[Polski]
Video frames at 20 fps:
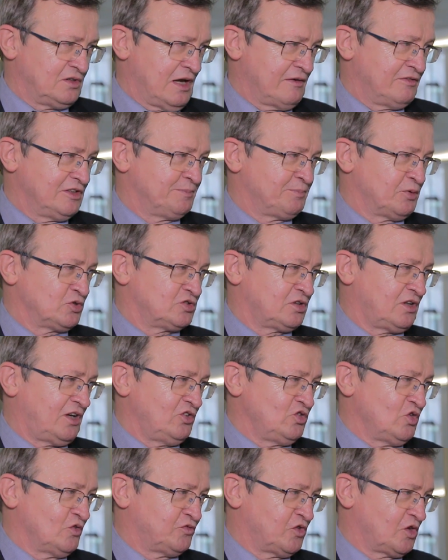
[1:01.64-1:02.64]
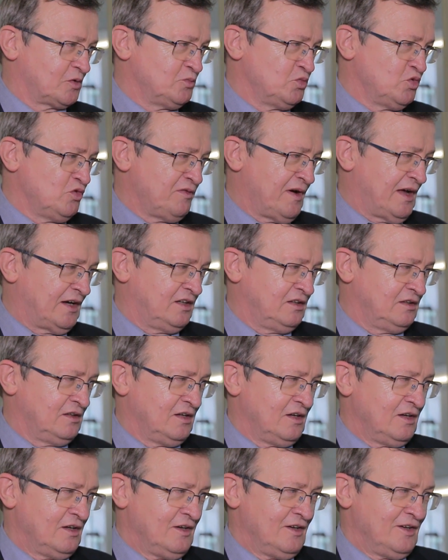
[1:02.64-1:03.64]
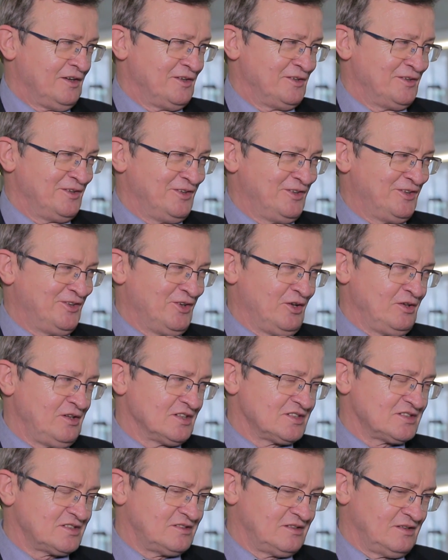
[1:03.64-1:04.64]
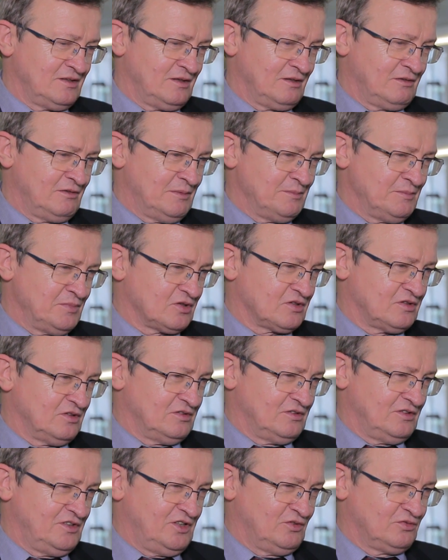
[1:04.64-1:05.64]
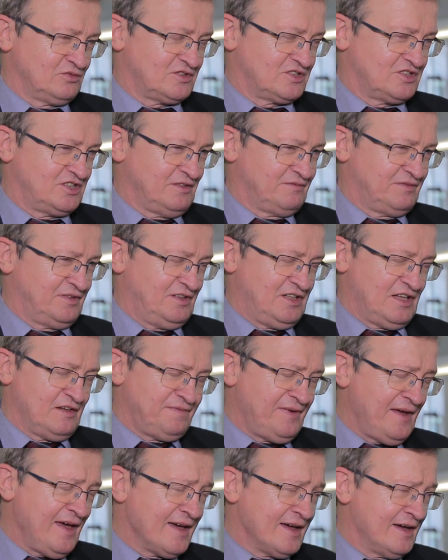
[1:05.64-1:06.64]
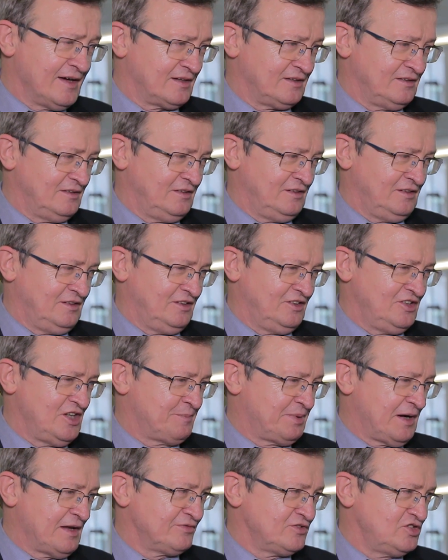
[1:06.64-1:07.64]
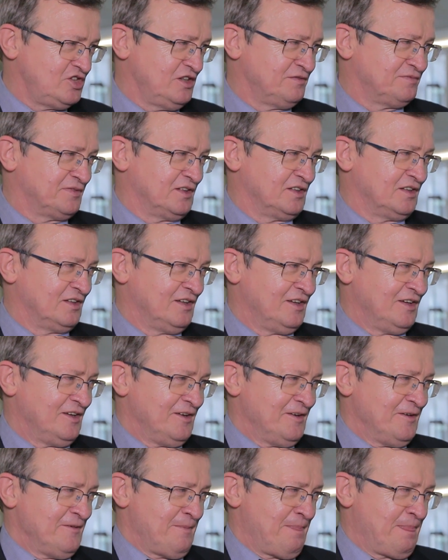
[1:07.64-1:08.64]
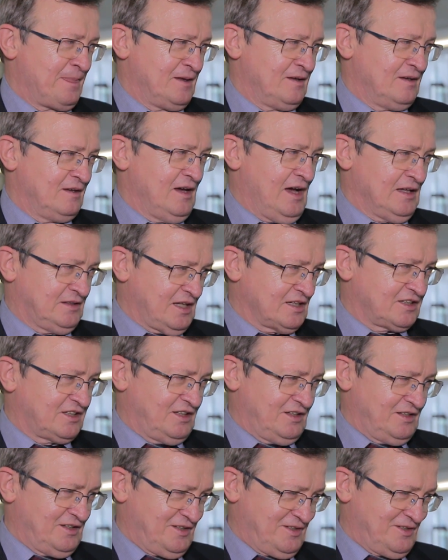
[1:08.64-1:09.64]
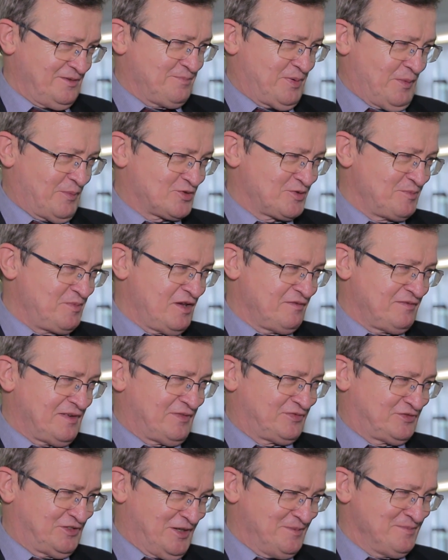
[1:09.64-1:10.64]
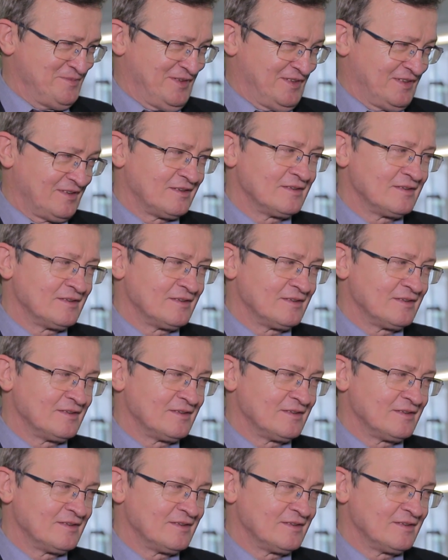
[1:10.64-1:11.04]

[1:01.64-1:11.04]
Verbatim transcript: nawet pośrednio formułowany, Y, no jest y, głęboko nieuczciwy i nie fair, i nieprawdziwy. Y, a takie pobrzmiewa w tym